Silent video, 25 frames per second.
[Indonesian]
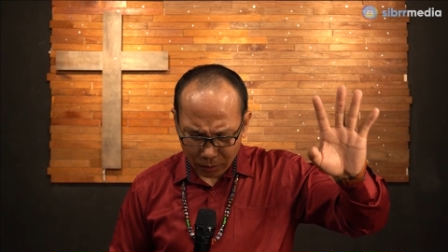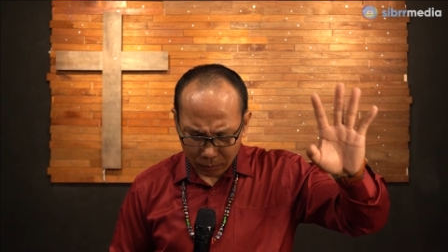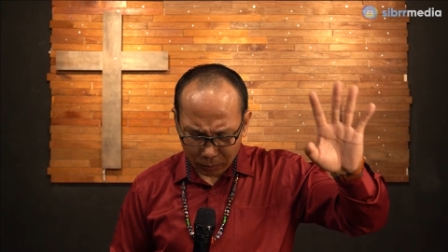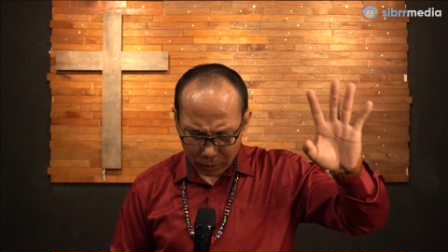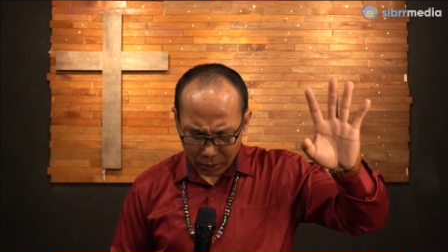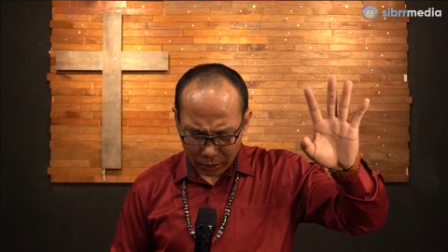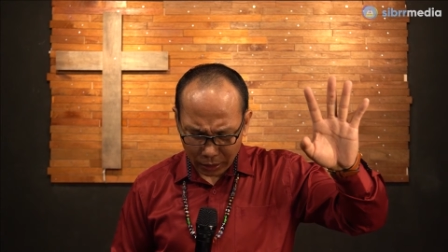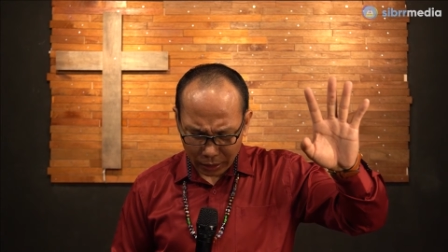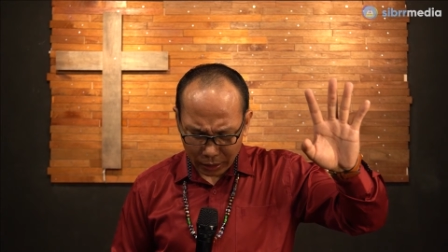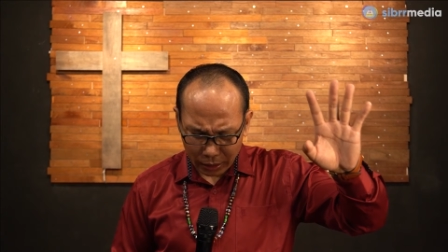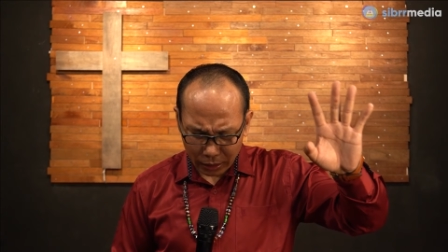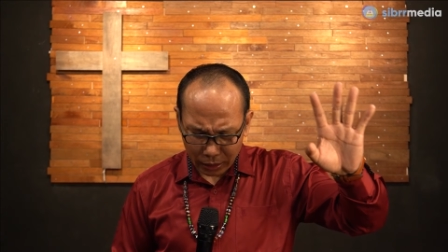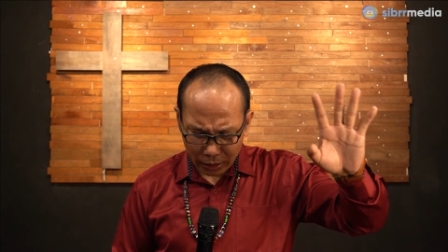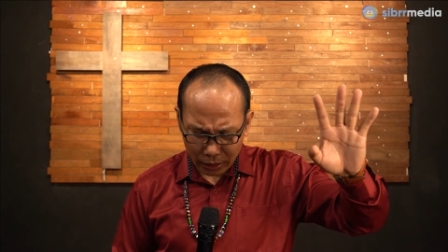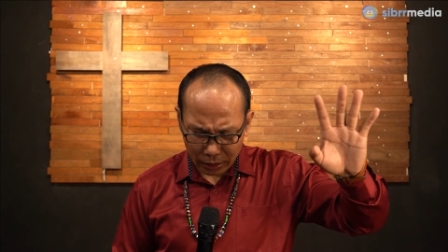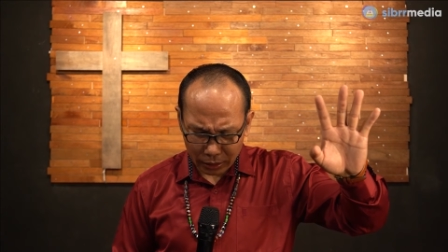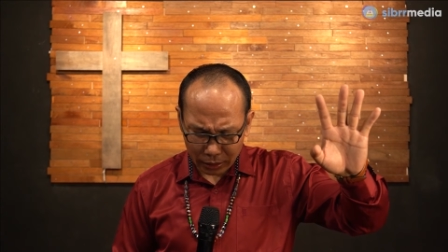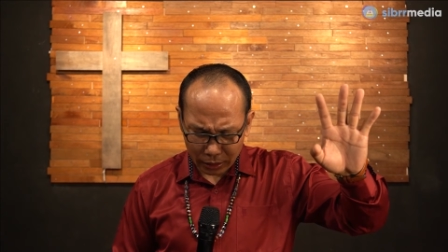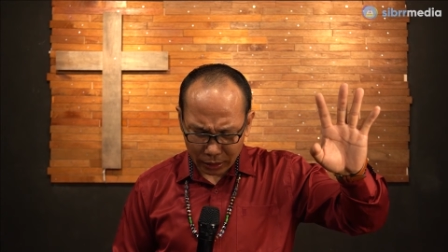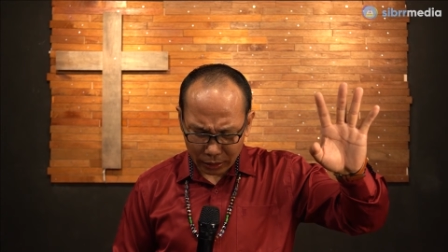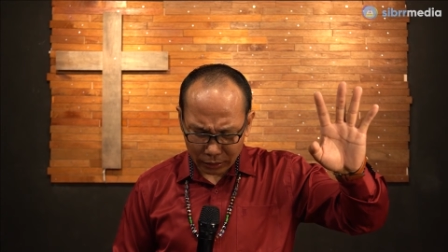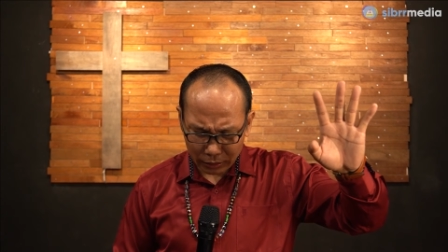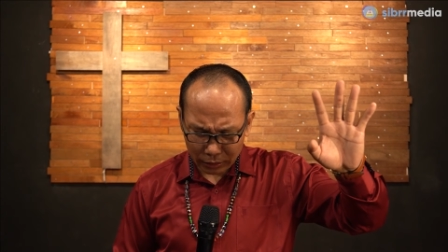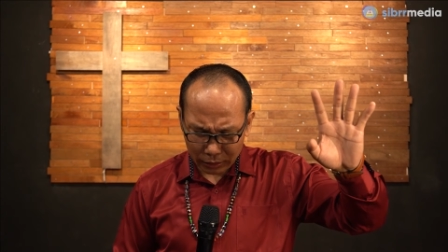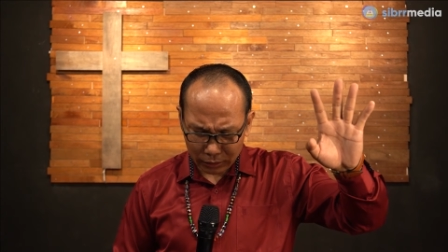
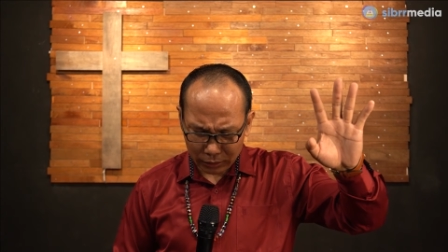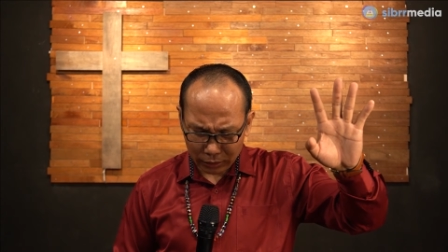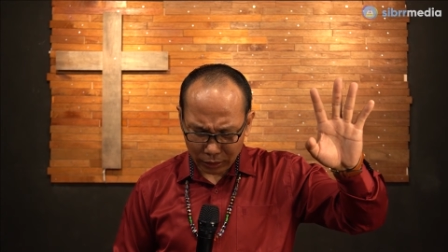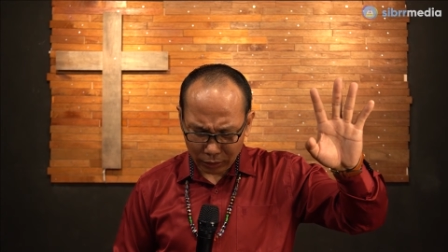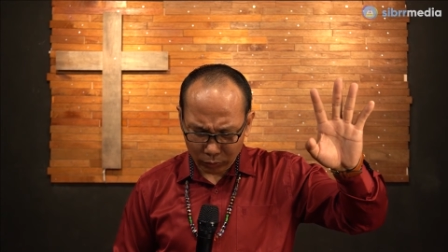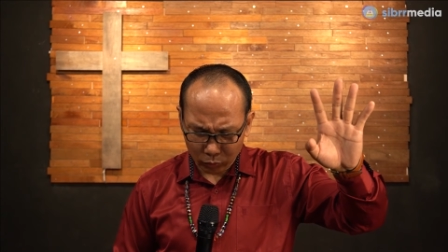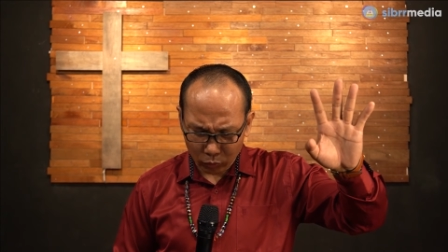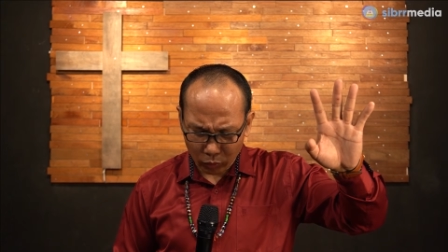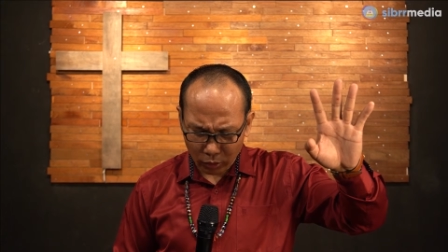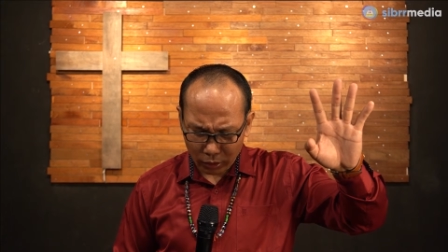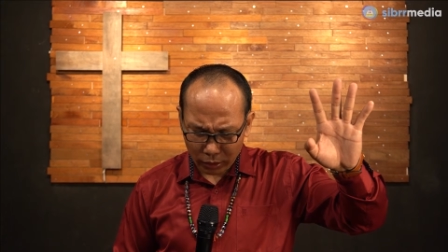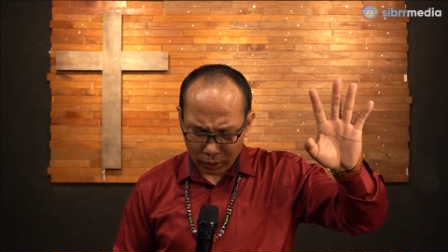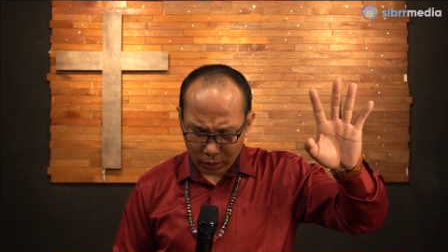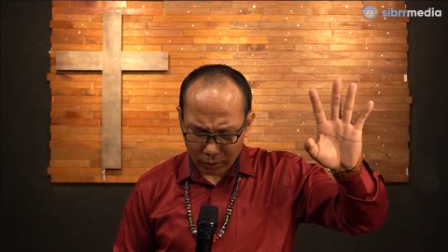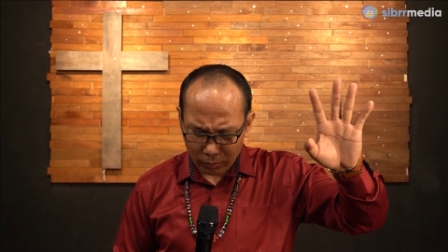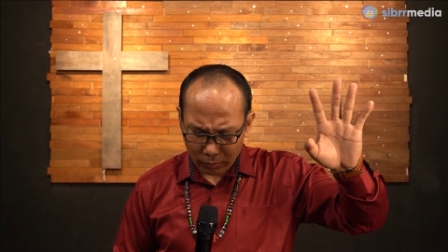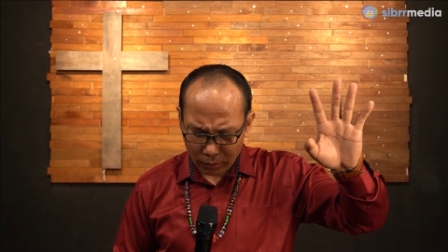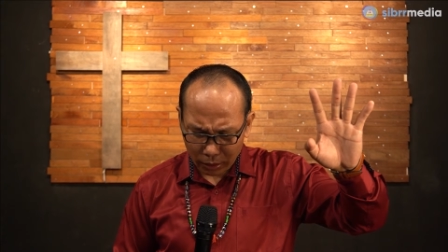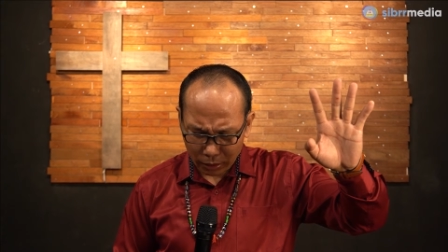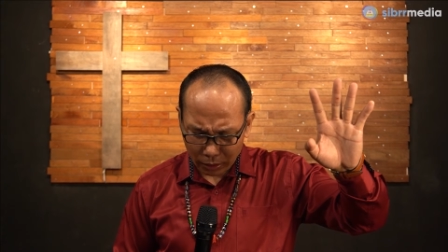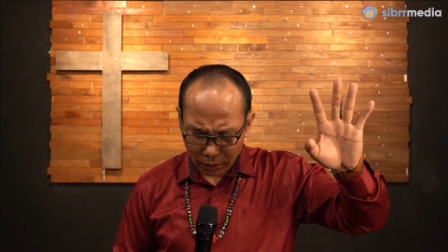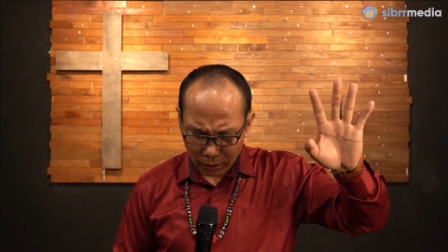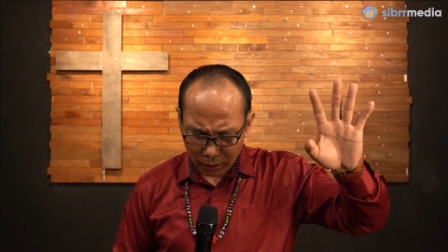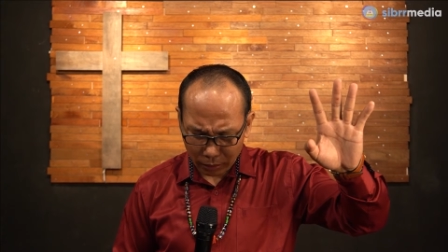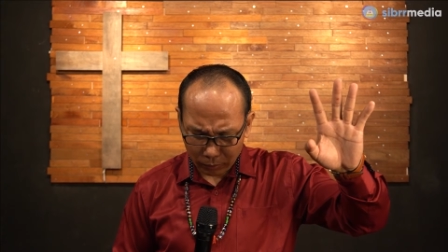Pelayanan dan kesatuan
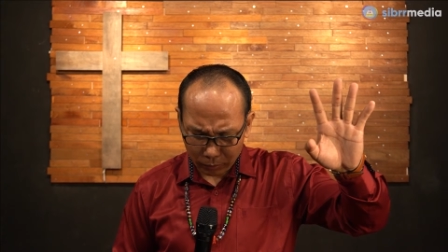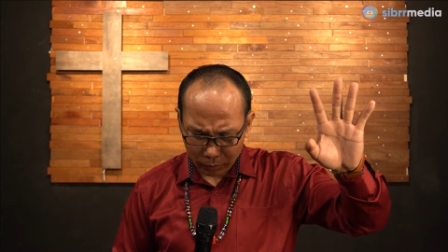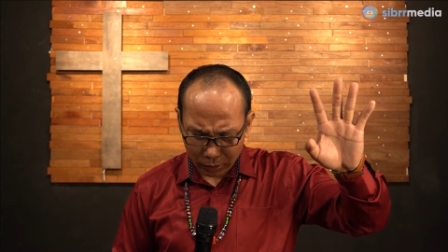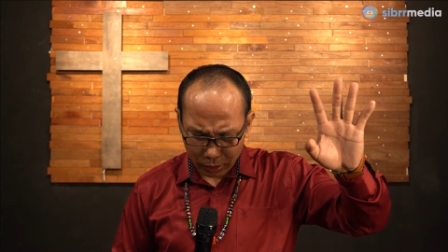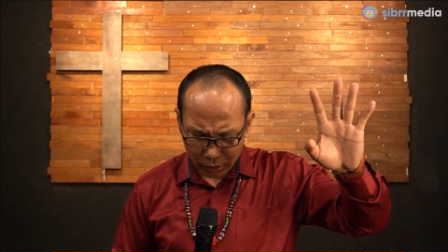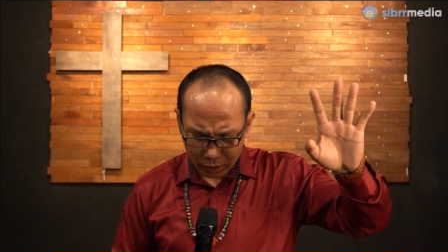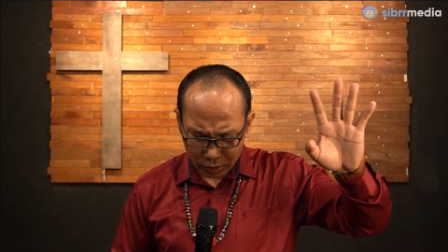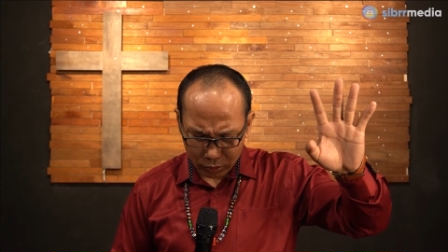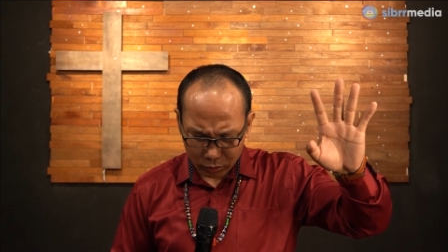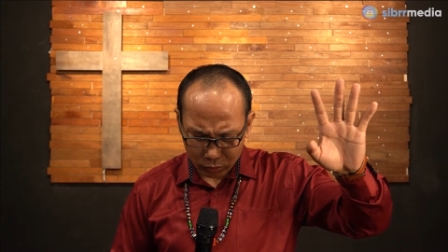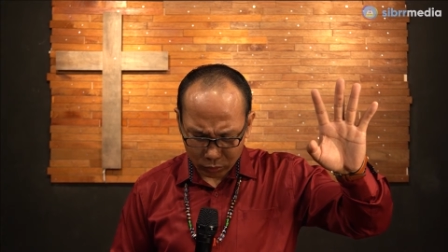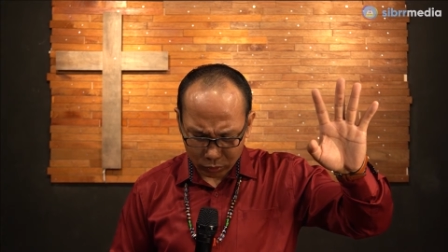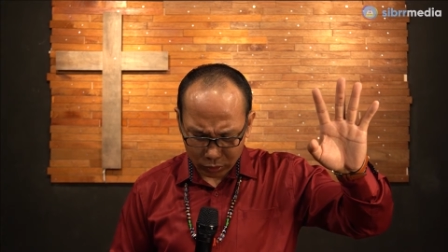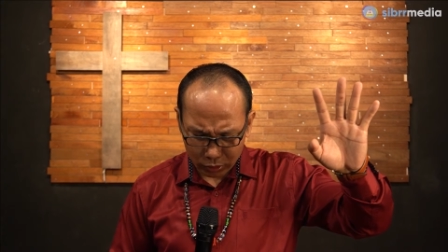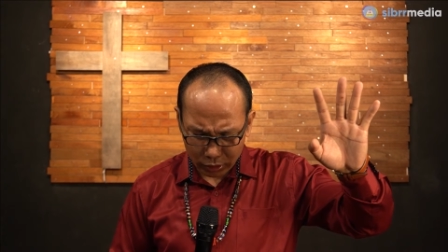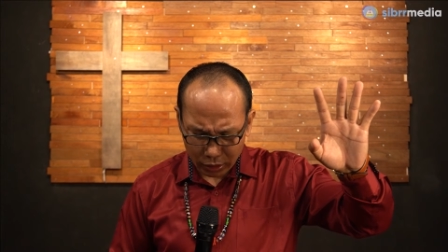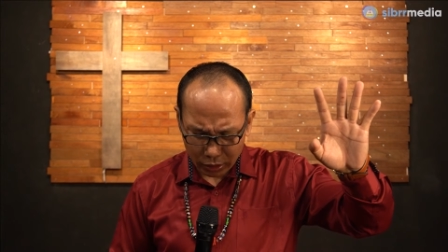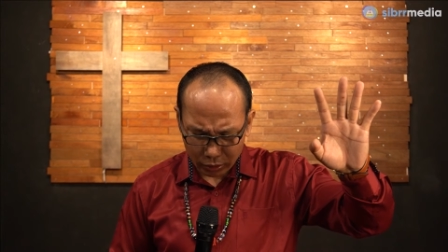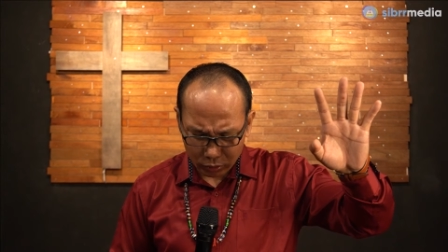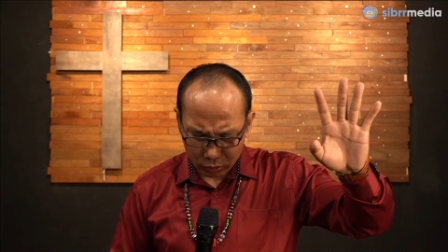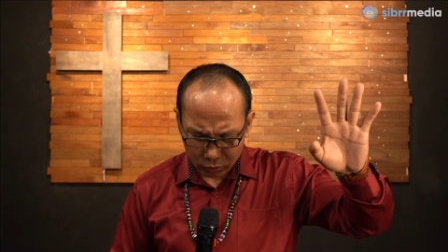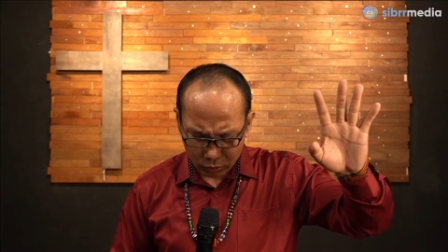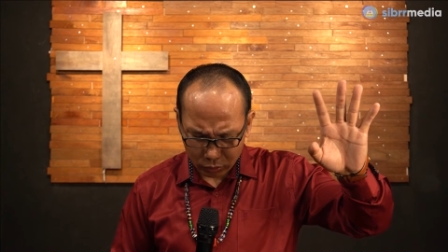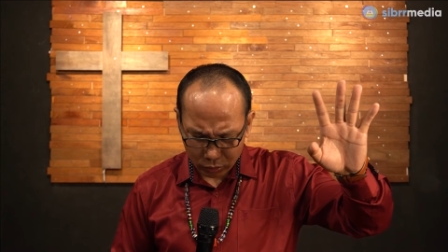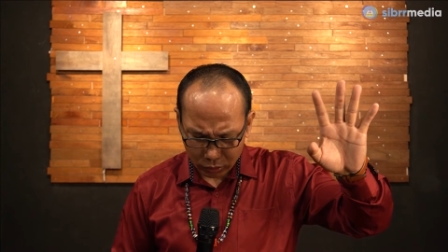iman dalam Kristus
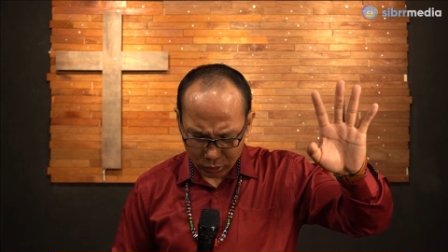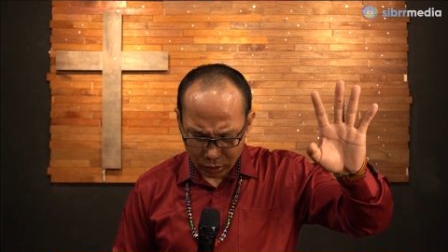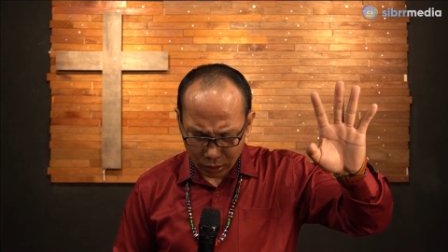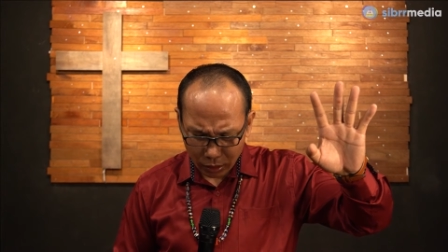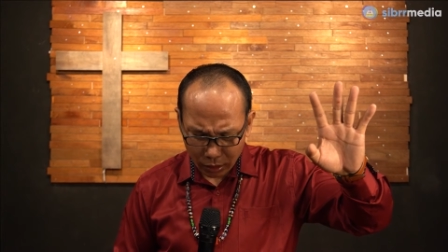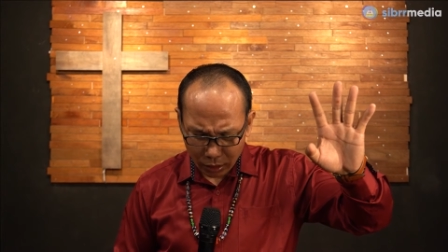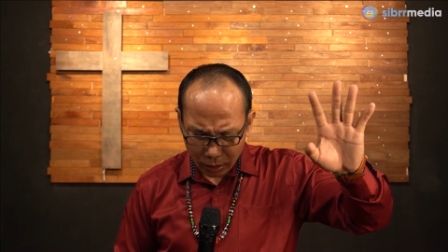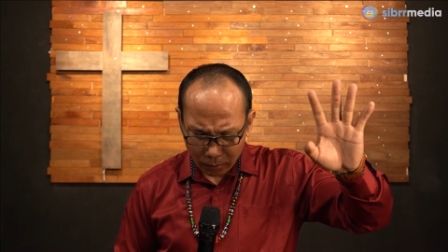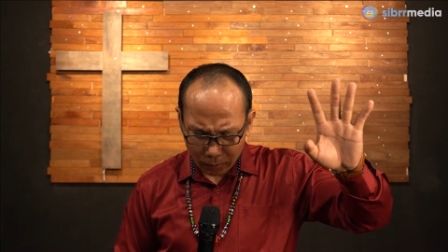Yesus